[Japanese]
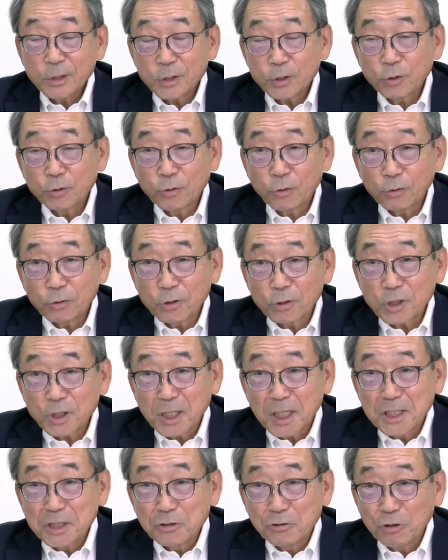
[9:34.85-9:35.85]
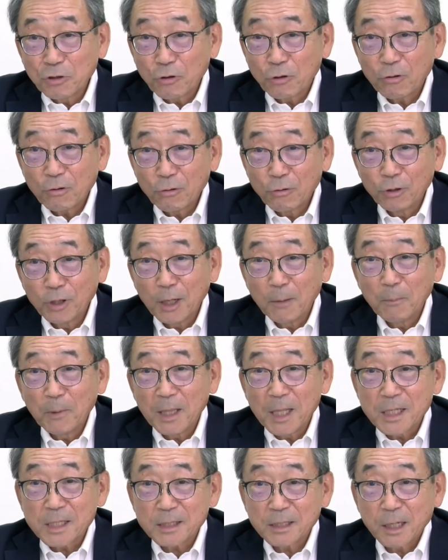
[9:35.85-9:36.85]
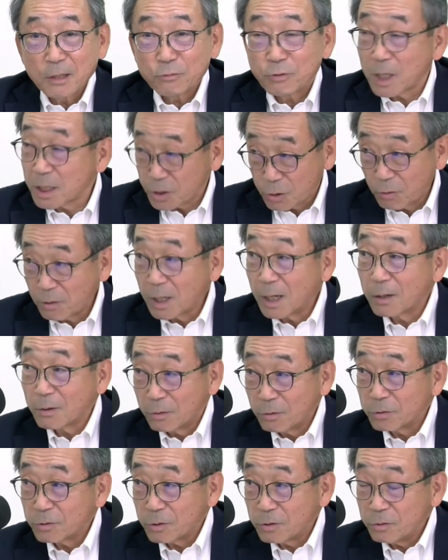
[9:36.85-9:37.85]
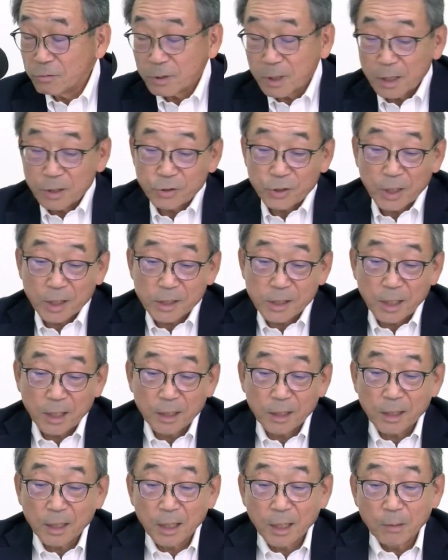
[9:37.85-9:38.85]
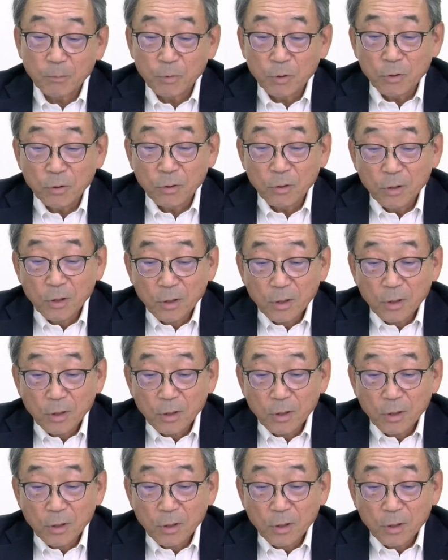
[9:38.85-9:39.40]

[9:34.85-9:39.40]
ちょうど今年が15年目ですが暮らしの学校というカルチャーセンターも、